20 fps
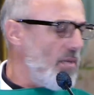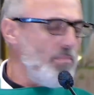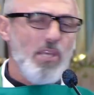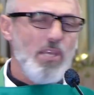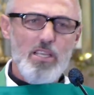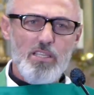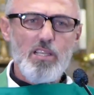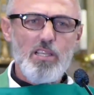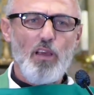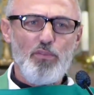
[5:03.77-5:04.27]
C'est
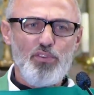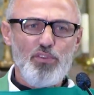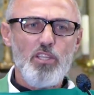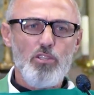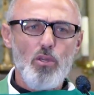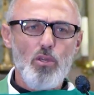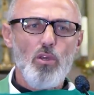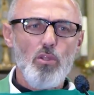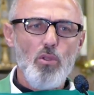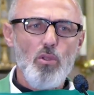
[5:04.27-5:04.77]
bien ce qu'a fait
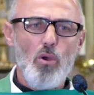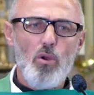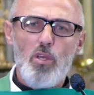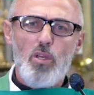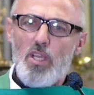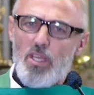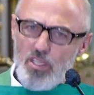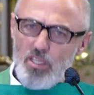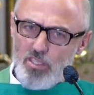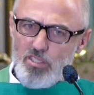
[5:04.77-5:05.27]
Dieu, non
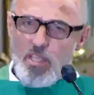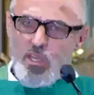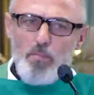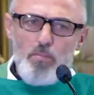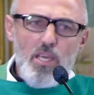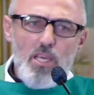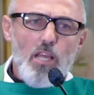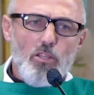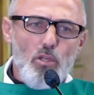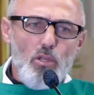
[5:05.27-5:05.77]
Il s'est
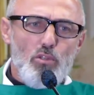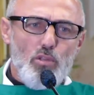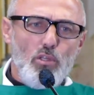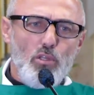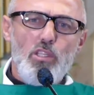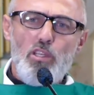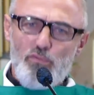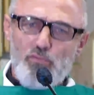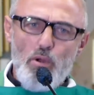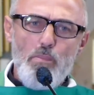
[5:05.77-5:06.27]
mis à
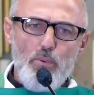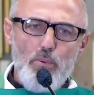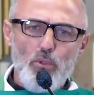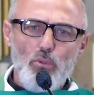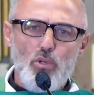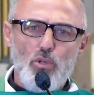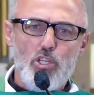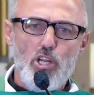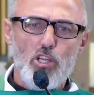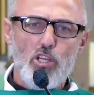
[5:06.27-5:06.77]
notre niveau pour
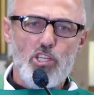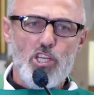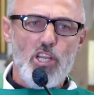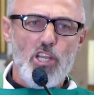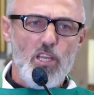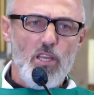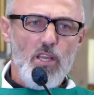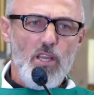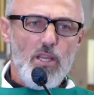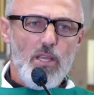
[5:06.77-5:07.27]
nous
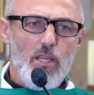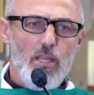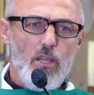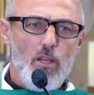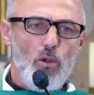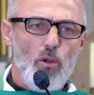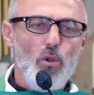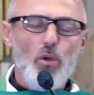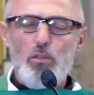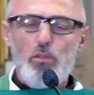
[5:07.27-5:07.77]
changer.
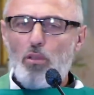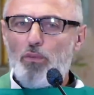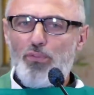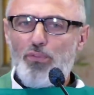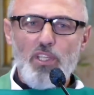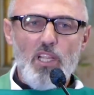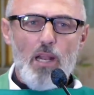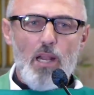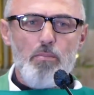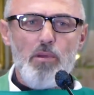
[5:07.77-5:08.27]
L'autre,
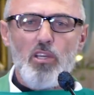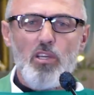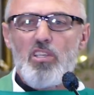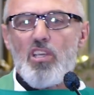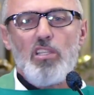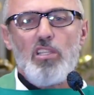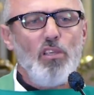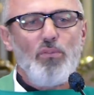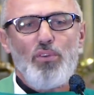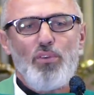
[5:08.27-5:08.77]
finalement,
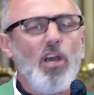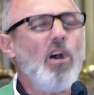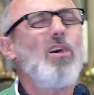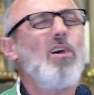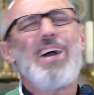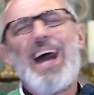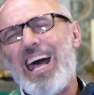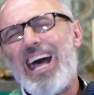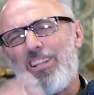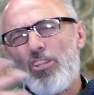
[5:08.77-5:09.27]
qui est
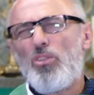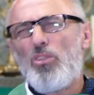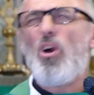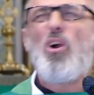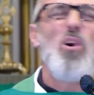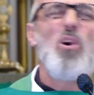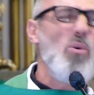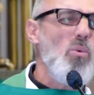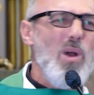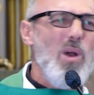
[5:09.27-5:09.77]
différent, à
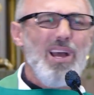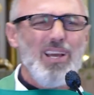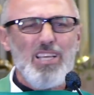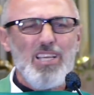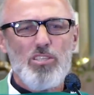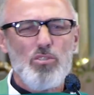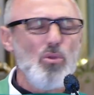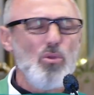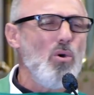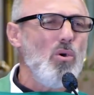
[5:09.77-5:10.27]
tort ou à
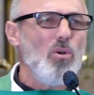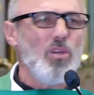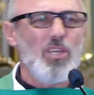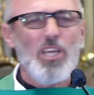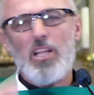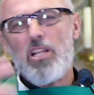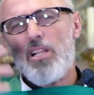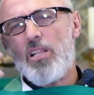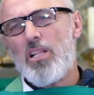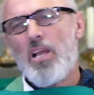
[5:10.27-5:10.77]
raison,
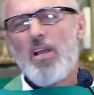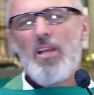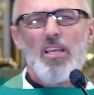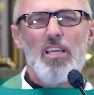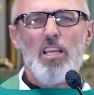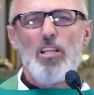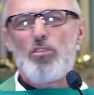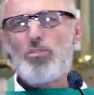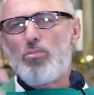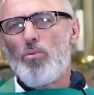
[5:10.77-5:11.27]

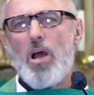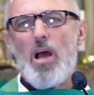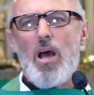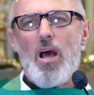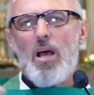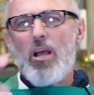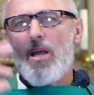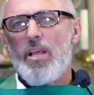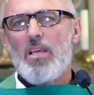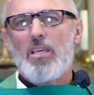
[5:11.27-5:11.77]
qu'il
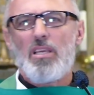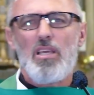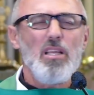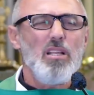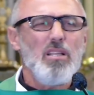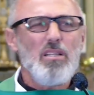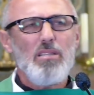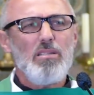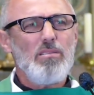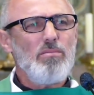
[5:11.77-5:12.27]
soit,
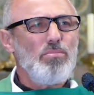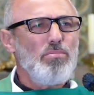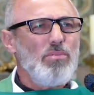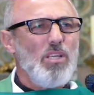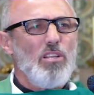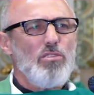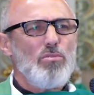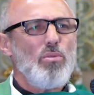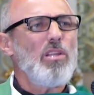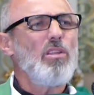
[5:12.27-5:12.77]

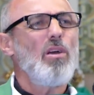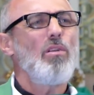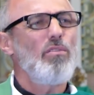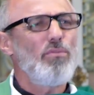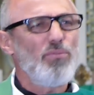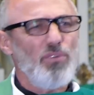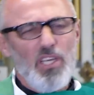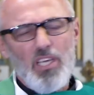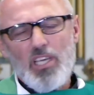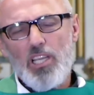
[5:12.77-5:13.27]
soit dans
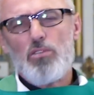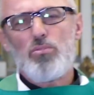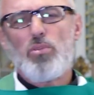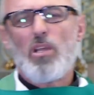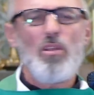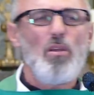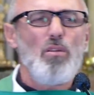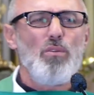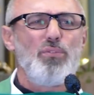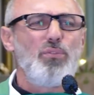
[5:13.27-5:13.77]
le vrai, qu'il
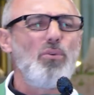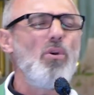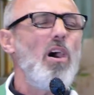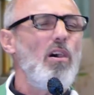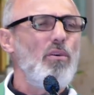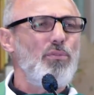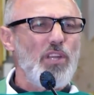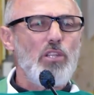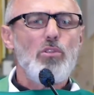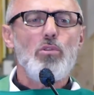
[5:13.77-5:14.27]
soit dans le faux,
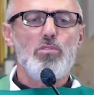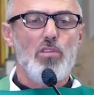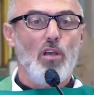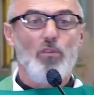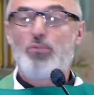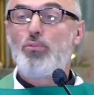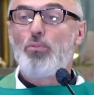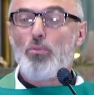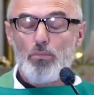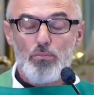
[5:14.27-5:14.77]
en fait, on
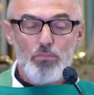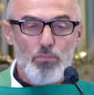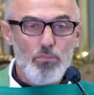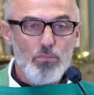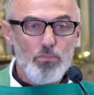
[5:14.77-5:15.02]
s'en fout.